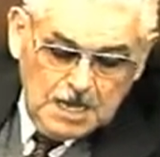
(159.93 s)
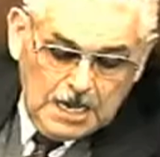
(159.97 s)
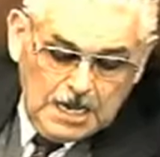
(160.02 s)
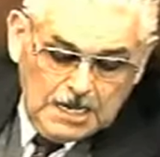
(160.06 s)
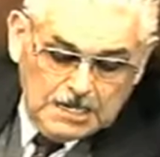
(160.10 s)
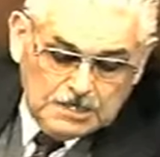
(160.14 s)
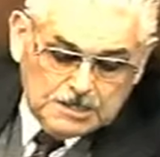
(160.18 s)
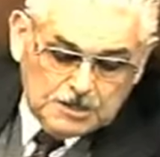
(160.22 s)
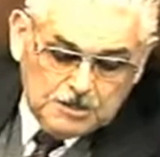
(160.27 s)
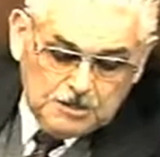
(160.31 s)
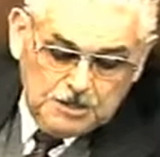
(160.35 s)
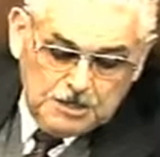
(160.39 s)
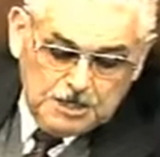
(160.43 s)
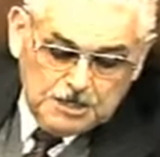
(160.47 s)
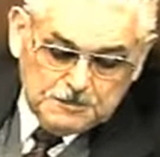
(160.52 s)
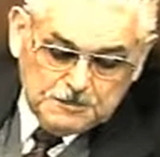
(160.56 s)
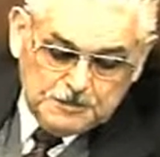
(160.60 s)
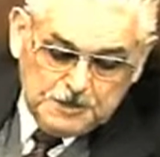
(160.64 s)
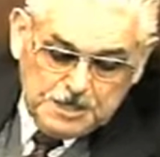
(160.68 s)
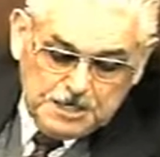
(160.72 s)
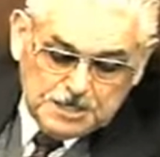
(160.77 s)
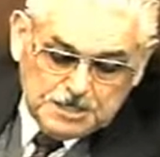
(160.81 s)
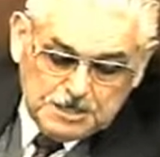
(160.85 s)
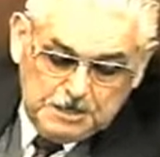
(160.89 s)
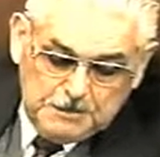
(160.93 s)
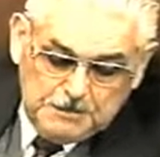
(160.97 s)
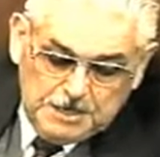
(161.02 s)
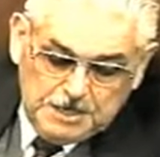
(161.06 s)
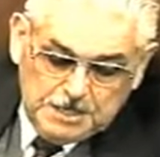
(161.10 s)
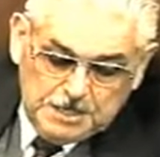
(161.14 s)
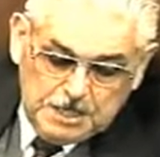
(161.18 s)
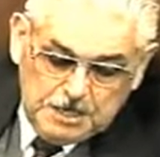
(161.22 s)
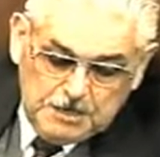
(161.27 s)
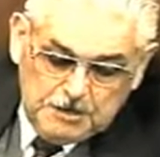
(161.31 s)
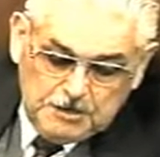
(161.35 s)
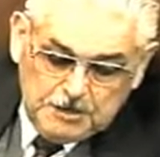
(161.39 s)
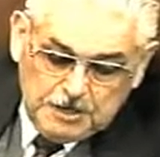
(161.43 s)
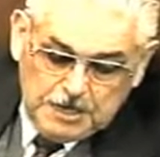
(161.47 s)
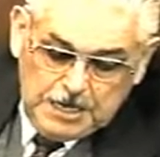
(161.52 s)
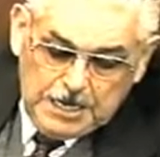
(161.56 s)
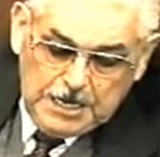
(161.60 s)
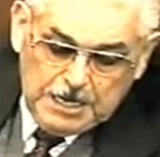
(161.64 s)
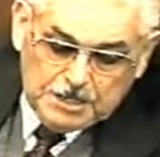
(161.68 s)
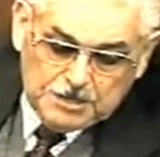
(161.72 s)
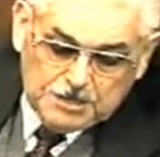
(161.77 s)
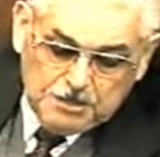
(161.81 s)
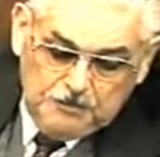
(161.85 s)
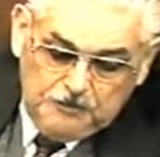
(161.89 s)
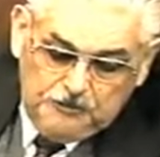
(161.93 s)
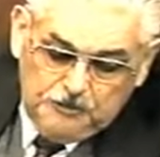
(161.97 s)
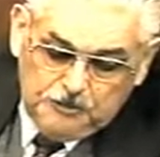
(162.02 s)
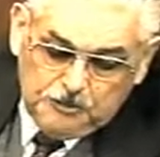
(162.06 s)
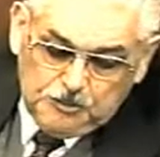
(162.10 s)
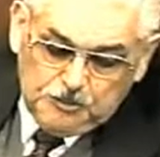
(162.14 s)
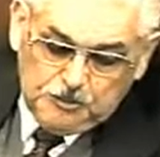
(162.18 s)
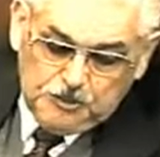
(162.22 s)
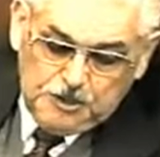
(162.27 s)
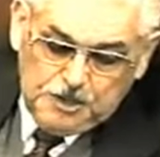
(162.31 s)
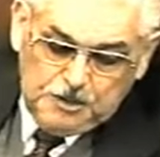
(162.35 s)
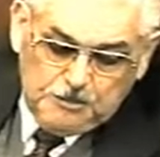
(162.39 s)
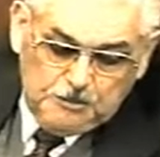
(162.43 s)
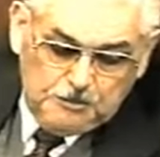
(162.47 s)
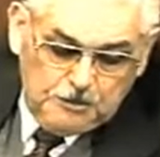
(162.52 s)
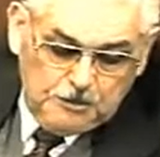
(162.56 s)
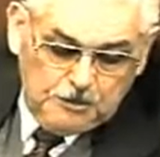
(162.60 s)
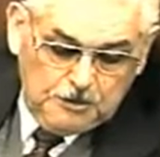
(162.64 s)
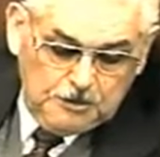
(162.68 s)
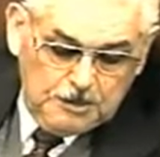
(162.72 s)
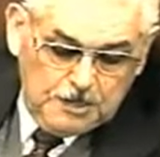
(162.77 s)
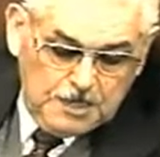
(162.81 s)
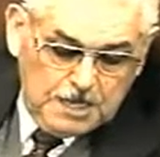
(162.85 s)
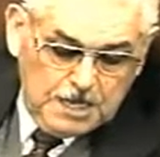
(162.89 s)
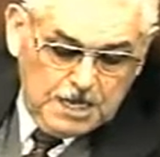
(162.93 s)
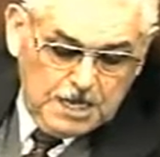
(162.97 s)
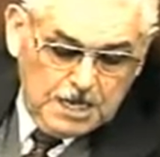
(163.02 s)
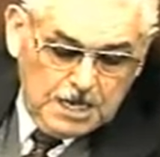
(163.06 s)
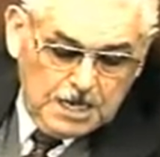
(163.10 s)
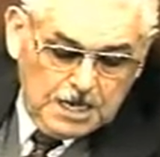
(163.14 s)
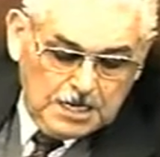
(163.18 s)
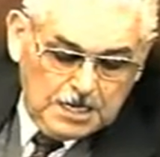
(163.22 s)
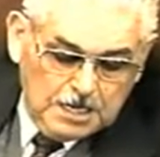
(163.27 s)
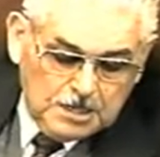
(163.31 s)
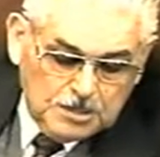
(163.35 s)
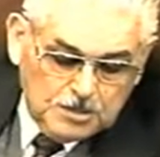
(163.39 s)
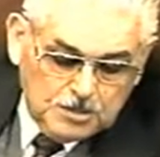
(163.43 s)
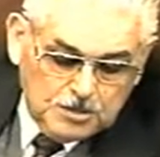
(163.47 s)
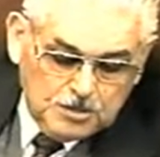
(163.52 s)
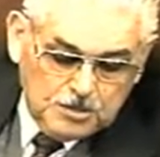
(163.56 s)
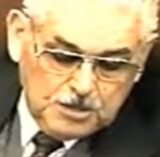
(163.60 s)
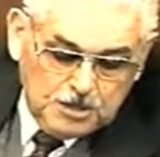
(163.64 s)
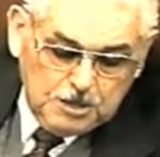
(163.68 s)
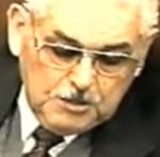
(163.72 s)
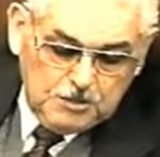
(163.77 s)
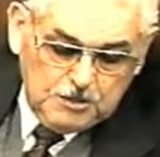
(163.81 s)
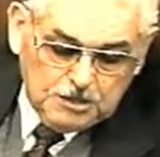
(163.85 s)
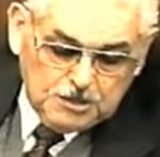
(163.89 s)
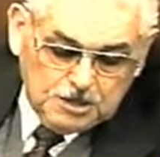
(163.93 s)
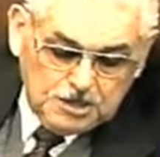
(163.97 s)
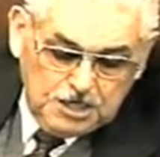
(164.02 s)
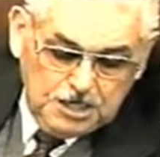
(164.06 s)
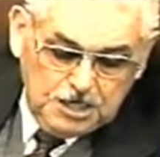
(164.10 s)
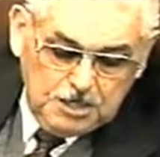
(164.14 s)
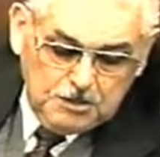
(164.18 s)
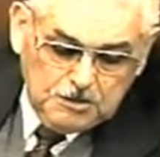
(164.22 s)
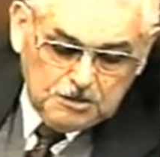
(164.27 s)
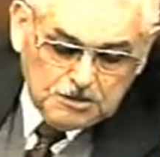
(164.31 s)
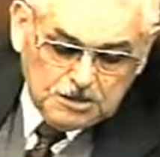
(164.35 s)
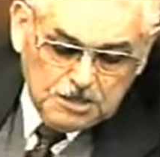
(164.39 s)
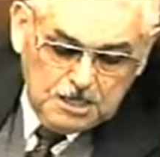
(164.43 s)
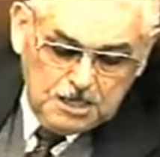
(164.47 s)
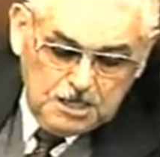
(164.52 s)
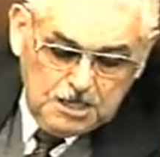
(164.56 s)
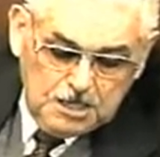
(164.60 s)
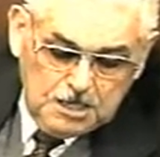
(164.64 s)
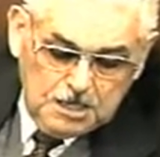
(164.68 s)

Esto es precisamente lo que ha hecho el futurismo en estos últimos siglos,